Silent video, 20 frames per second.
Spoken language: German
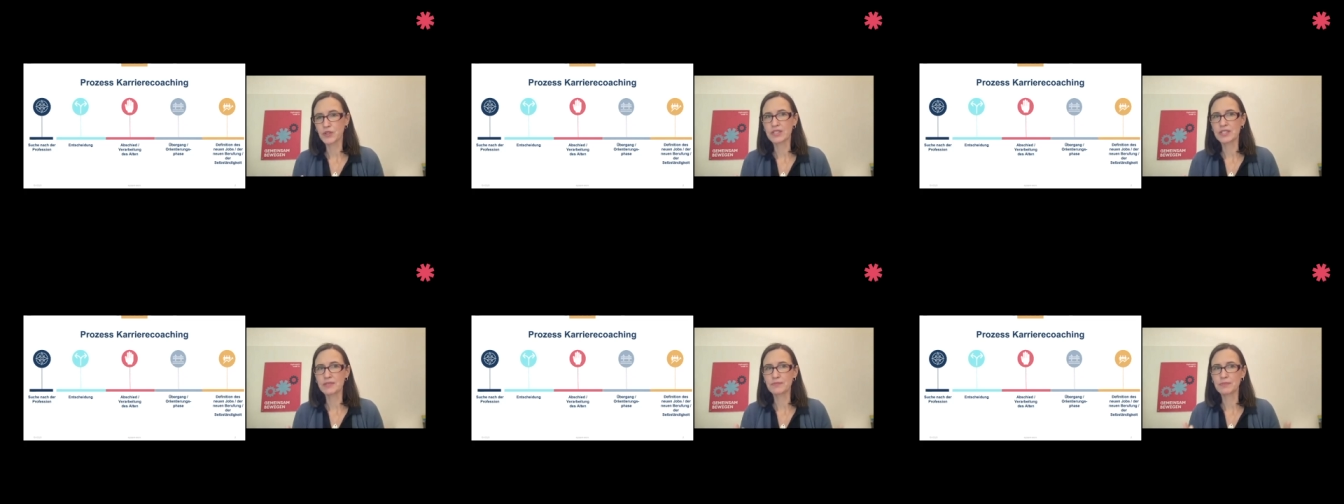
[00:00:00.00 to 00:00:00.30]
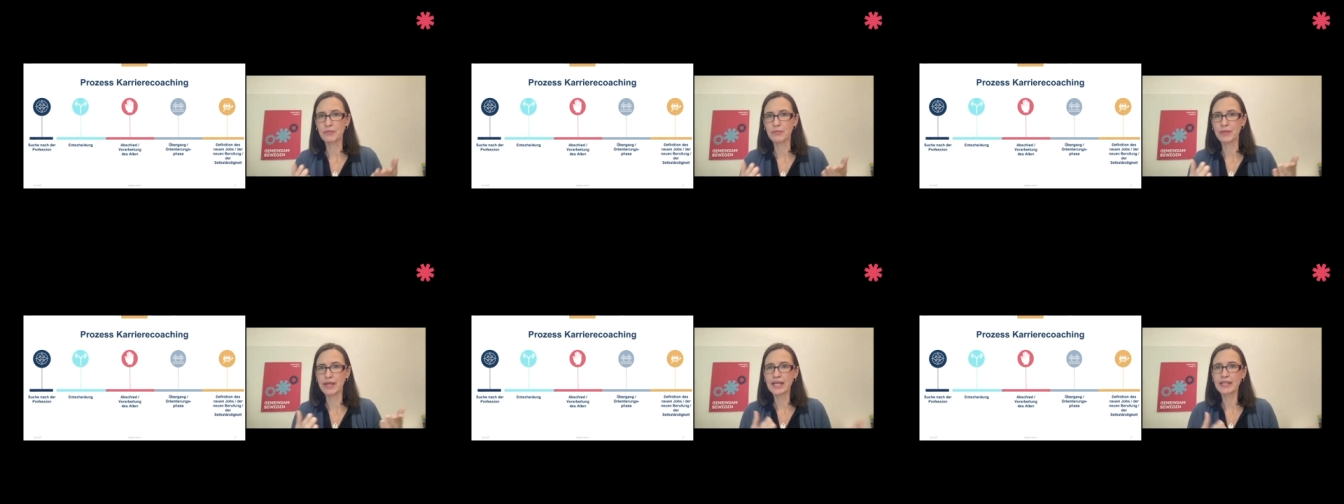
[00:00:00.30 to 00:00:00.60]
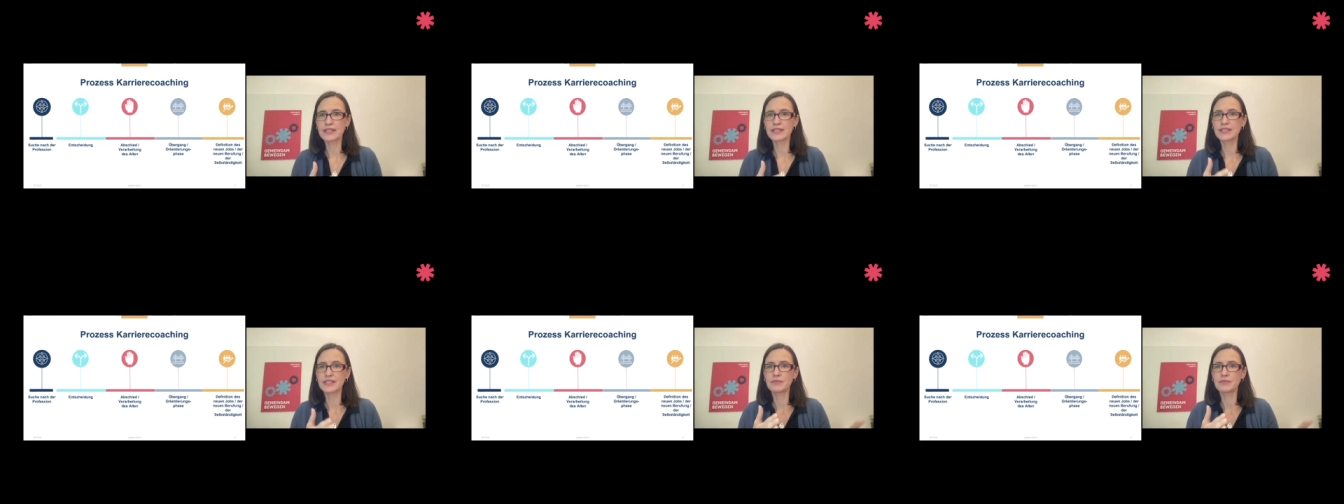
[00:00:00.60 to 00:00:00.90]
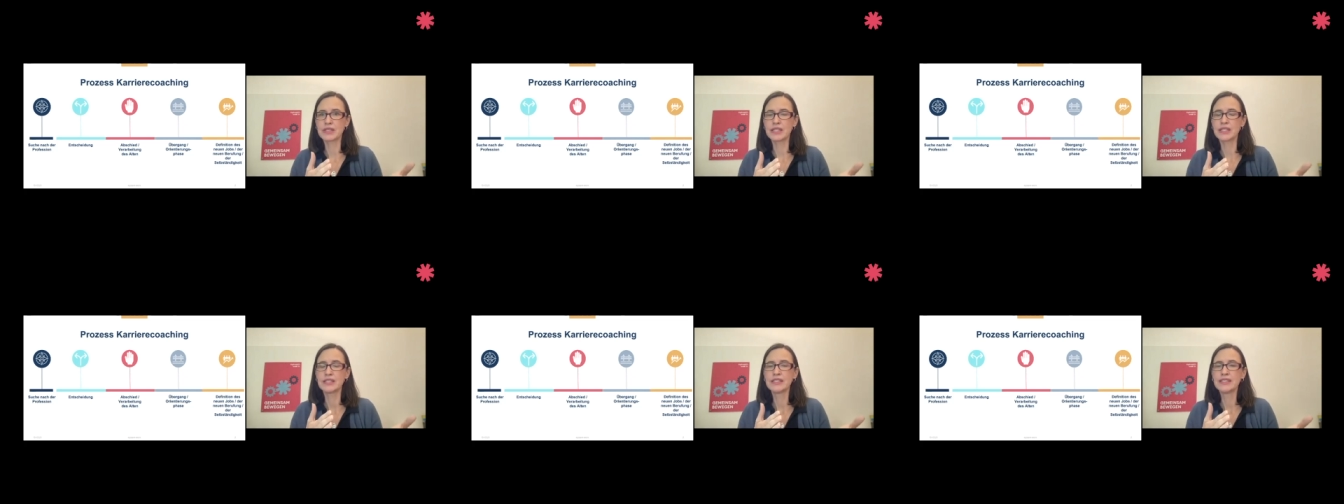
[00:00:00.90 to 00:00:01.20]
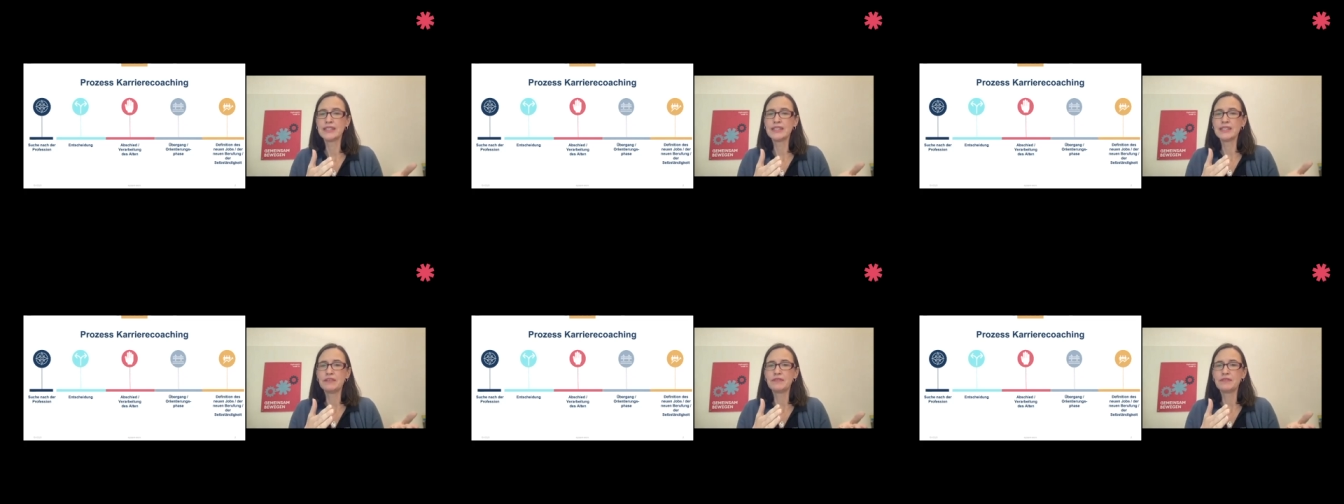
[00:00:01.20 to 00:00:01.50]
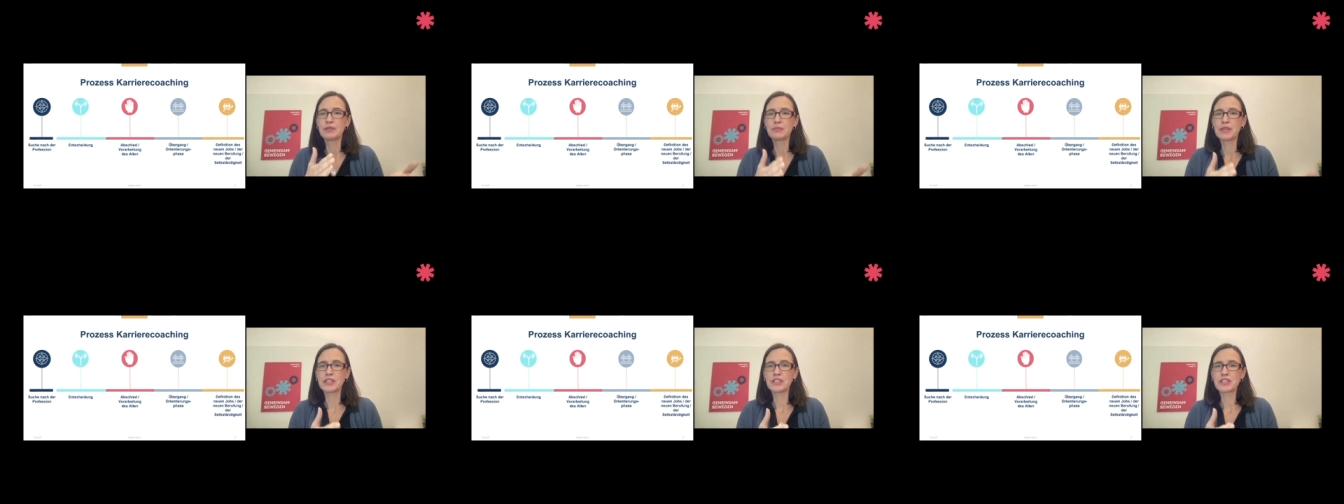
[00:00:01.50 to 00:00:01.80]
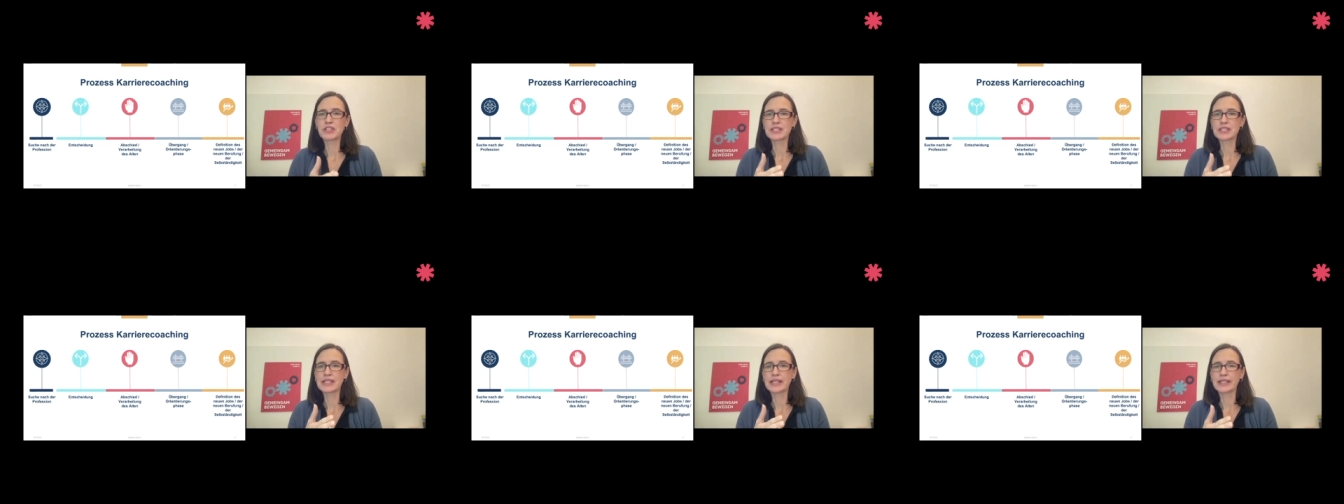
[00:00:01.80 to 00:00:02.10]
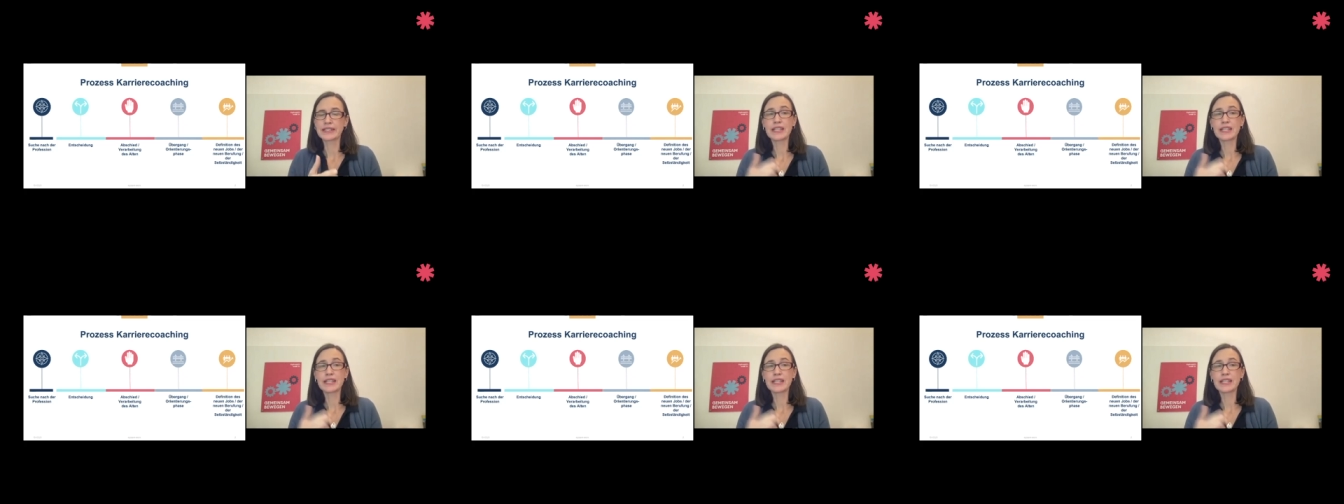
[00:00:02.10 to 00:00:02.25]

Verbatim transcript: Und man merkt das immer, wenn Menschen sagen,